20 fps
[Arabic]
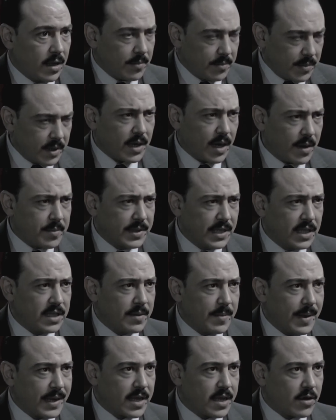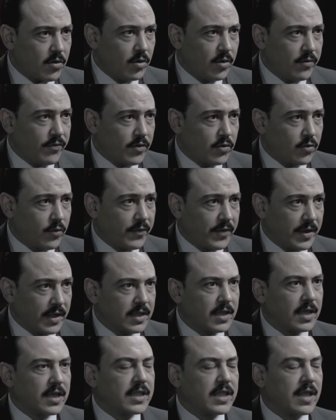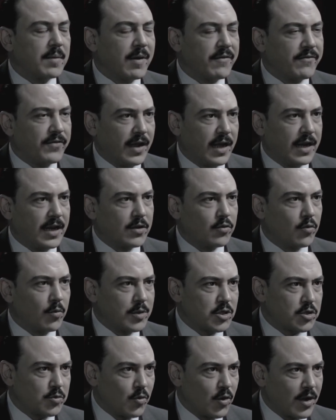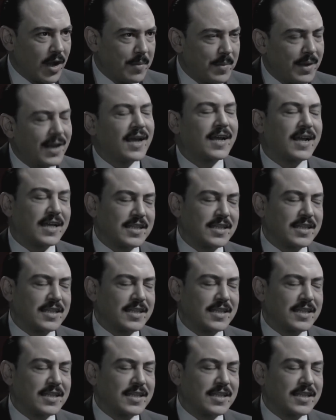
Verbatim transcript: بالرغم من اني باجي كل فين وفين انما فعلا ومش مجاملة